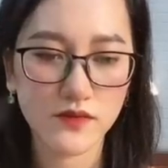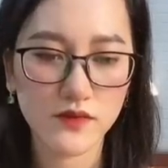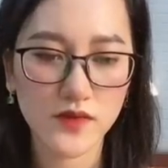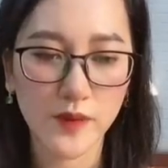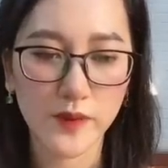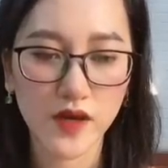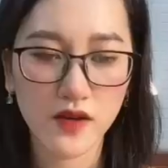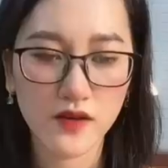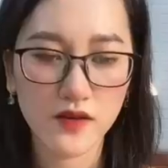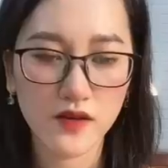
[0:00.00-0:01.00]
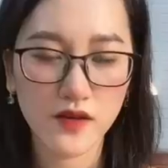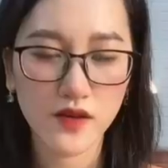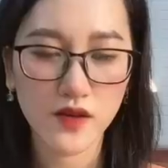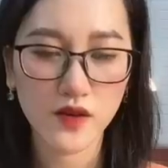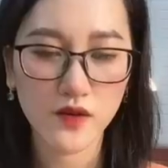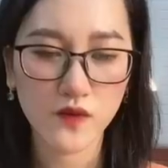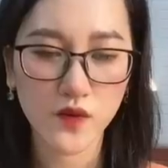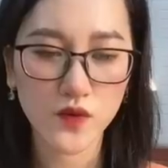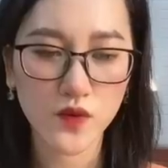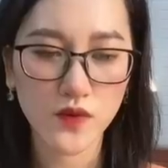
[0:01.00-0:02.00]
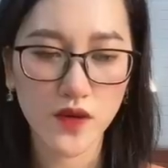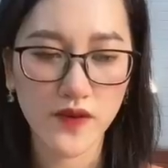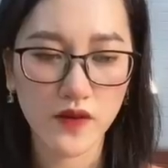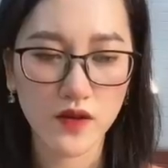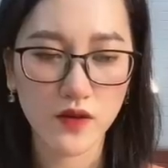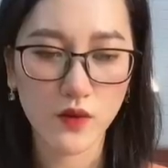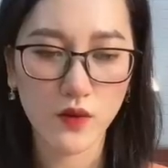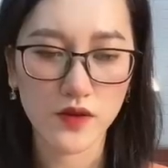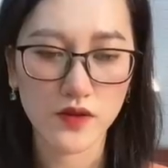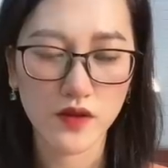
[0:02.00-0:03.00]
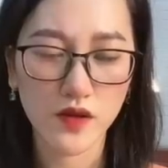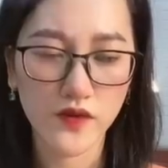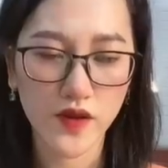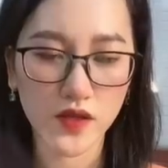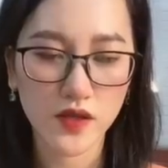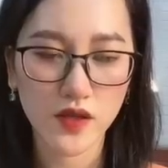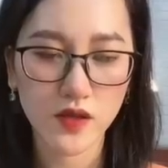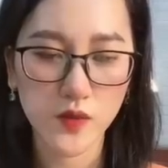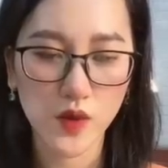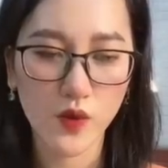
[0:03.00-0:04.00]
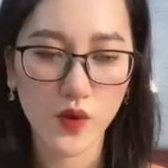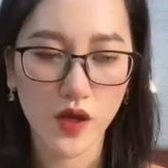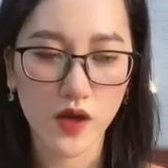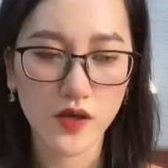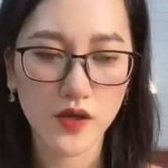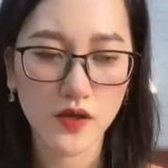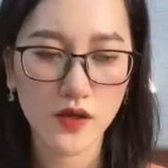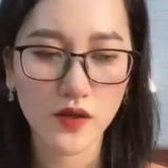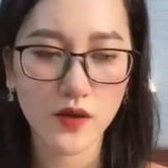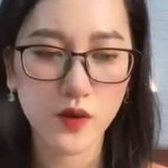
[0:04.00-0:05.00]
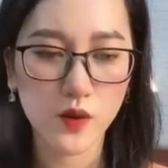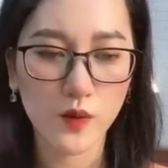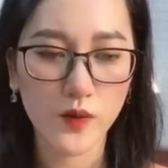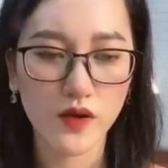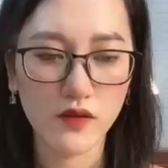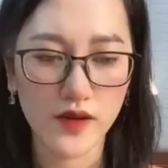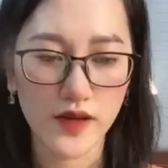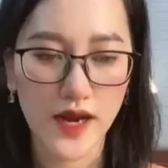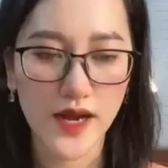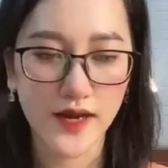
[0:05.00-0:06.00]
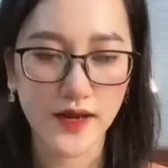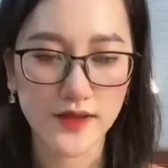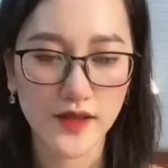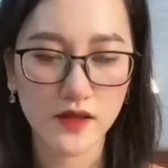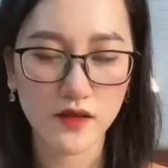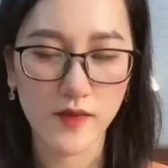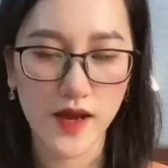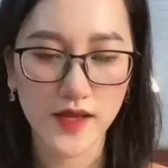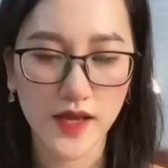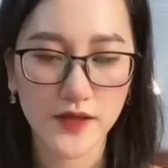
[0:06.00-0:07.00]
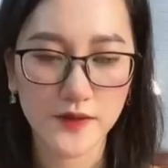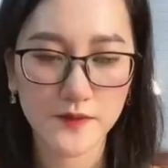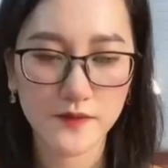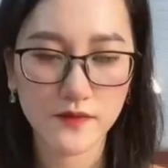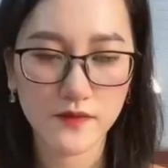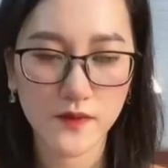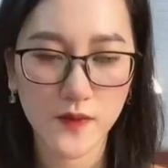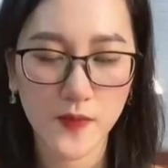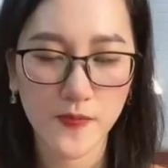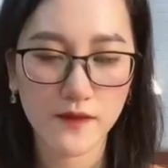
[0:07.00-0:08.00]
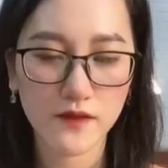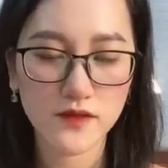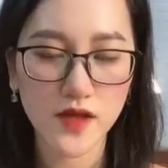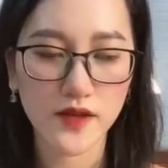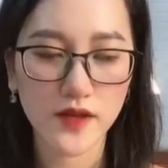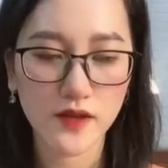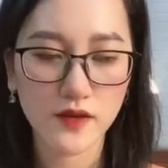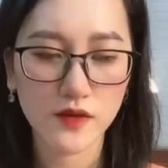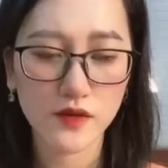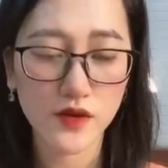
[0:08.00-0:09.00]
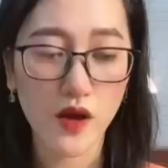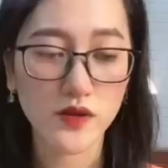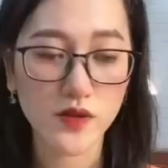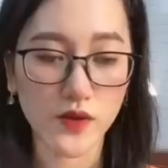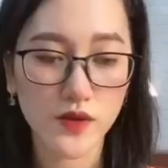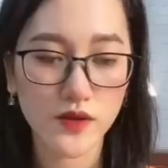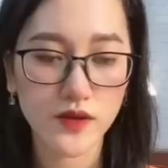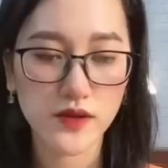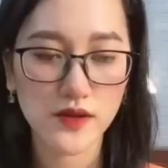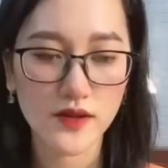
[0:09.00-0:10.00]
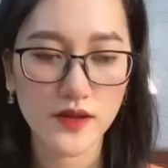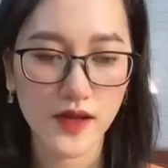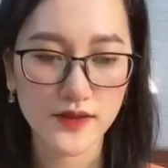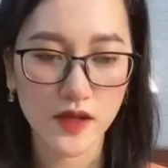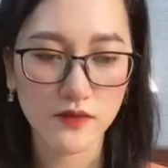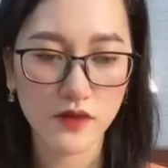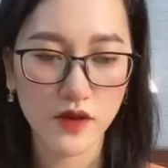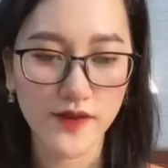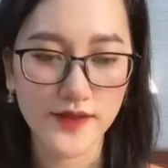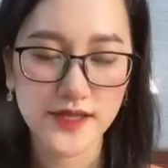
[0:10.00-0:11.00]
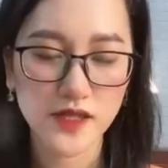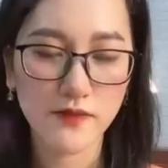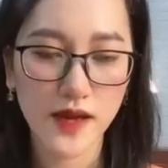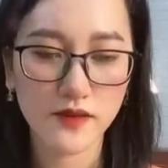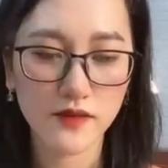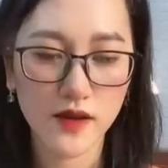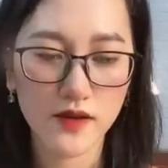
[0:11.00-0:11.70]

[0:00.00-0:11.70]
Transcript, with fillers: Nằm mơ Phù Dung đập vào ngực của từ ngưng viên bĩu môi nói Cô mới lười cãi lại cái tên tự mãn này Dậy đi Tôi đói rồi Ăn xong còn phải ra sân bay nữa